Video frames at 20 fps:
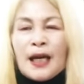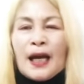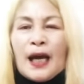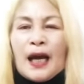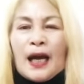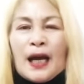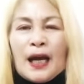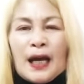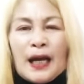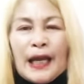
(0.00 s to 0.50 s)

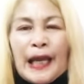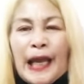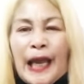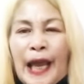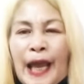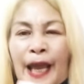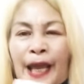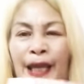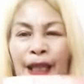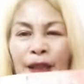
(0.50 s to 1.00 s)
uh, ah,
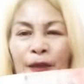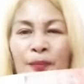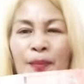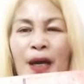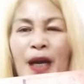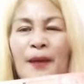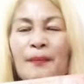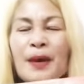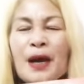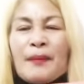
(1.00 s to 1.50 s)
8
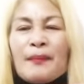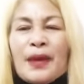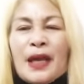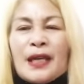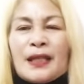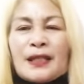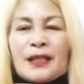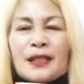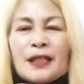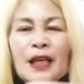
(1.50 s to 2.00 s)
mga
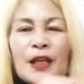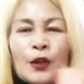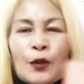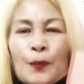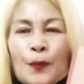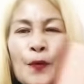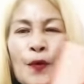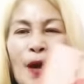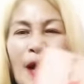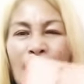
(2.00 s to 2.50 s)
mamis.
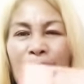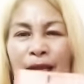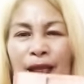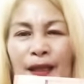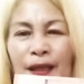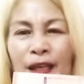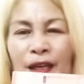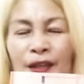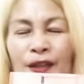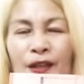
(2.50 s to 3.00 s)
Ito po
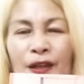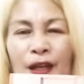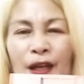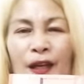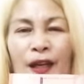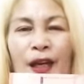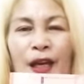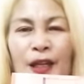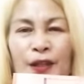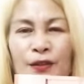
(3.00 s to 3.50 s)
ay 10
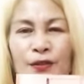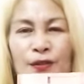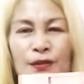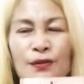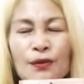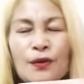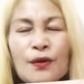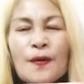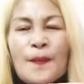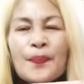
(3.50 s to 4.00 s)
ringgit.
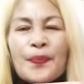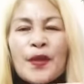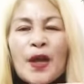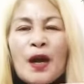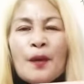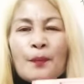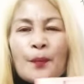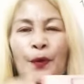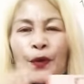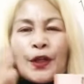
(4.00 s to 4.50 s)
So
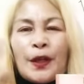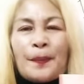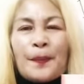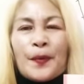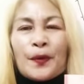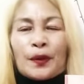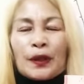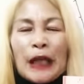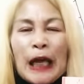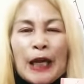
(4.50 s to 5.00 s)
pwede
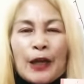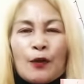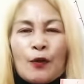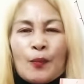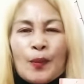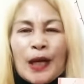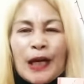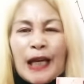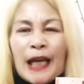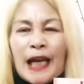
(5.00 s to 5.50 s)
po
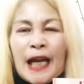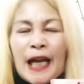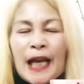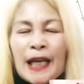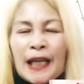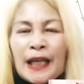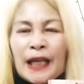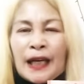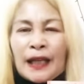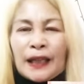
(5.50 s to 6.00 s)
tayong
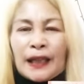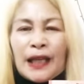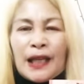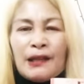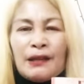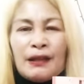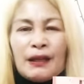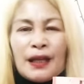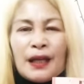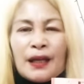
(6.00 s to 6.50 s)
maglagay ng
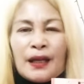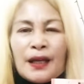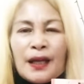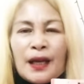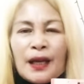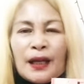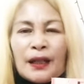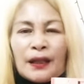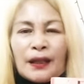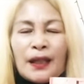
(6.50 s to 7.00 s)
10
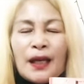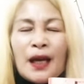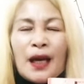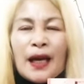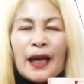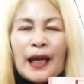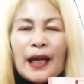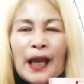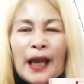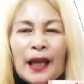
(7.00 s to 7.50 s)
ringgit
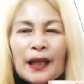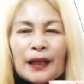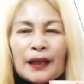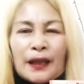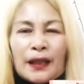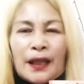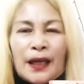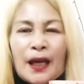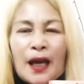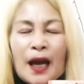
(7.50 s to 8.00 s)

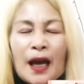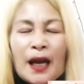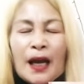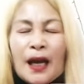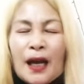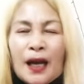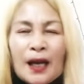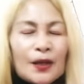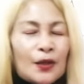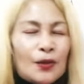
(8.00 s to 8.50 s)
80 uh,
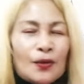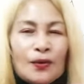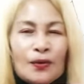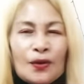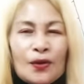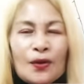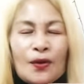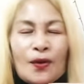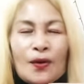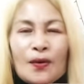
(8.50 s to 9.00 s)
ano
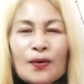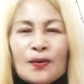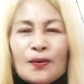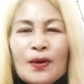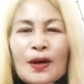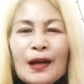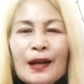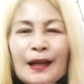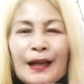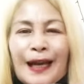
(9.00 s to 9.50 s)

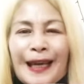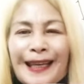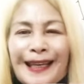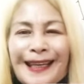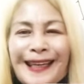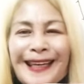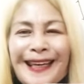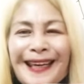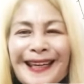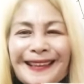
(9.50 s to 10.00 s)
no
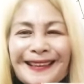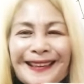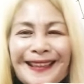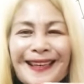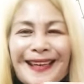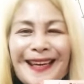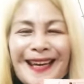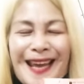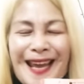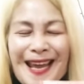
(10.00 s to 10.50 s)
hindi 80, eh,
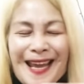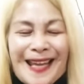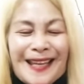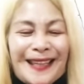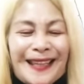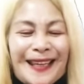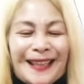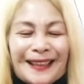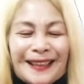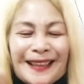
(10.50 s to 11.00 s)

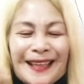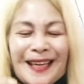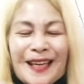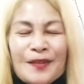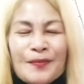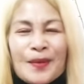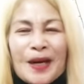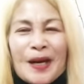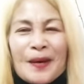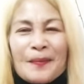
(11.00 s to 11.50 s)
hindi
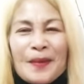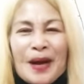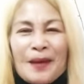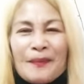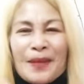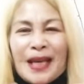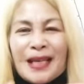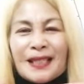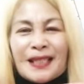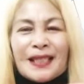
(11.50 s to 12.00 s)
10 mga
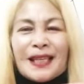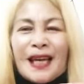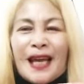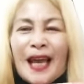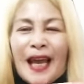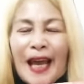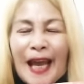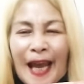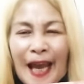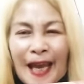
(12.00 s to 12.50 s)
mamis
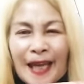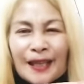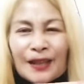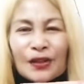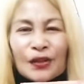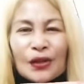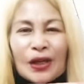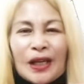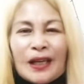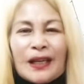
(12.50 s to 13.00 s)

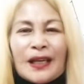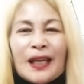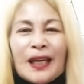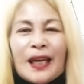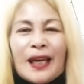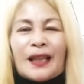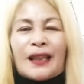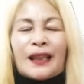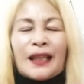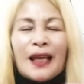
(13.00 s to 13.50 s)
8
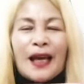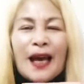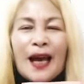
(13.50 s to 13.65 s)
ringgit,